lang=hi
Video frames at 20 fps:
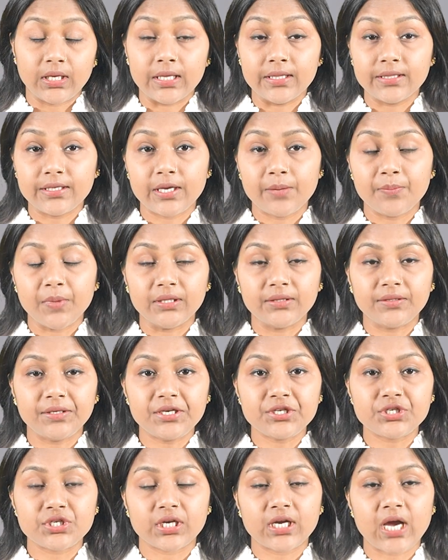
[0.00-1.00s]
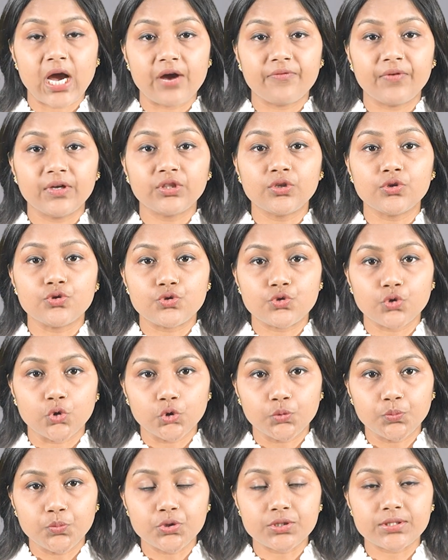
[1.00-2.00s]
केंद्रीय मंत्री शेखावत
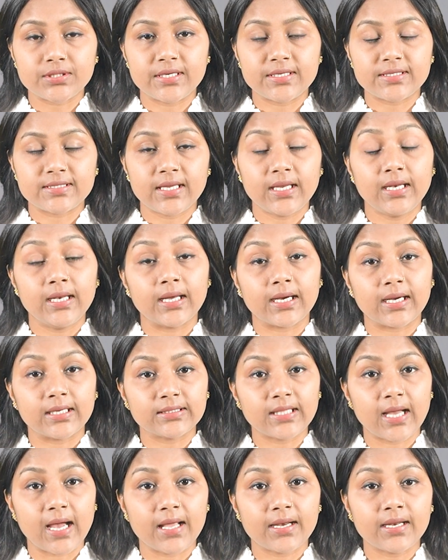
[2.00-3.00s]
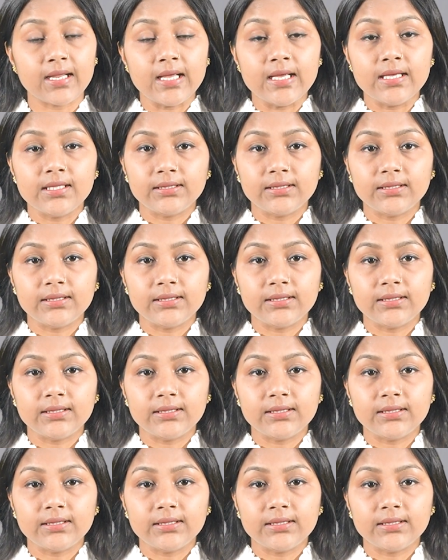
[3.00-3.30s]
जोधपुर सीट से लगातार